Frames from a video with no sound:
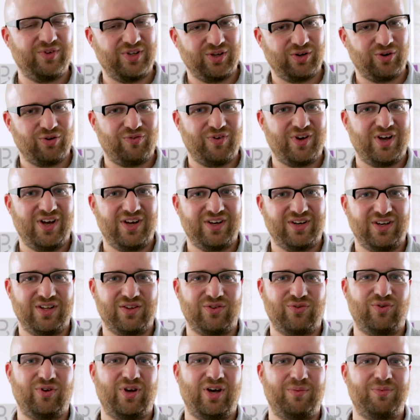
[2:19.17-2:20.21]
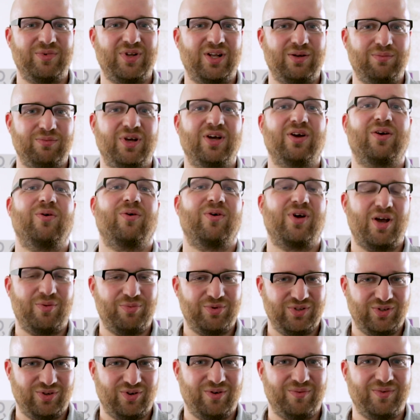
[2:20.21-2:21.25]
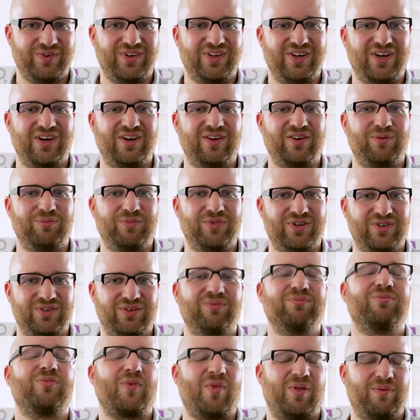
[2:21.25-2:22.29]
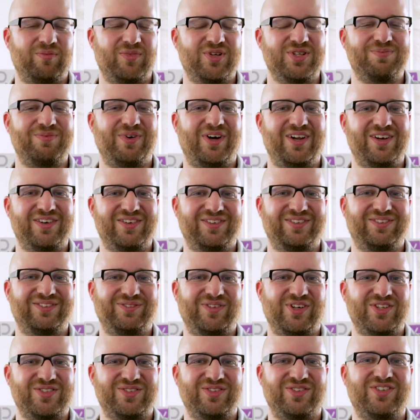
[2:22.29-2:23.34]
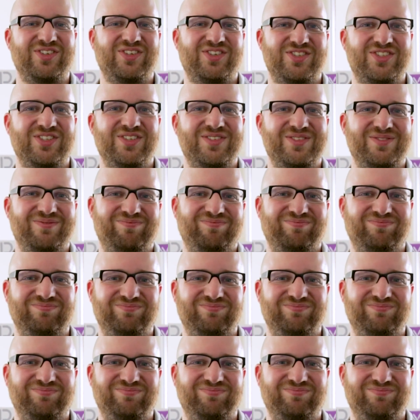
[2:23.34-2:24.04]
Wenn ihr noch Fragen dazu habt, Anmerkungen, ab in die Kommentare damit. Bis bald, macht's gut, tschüss.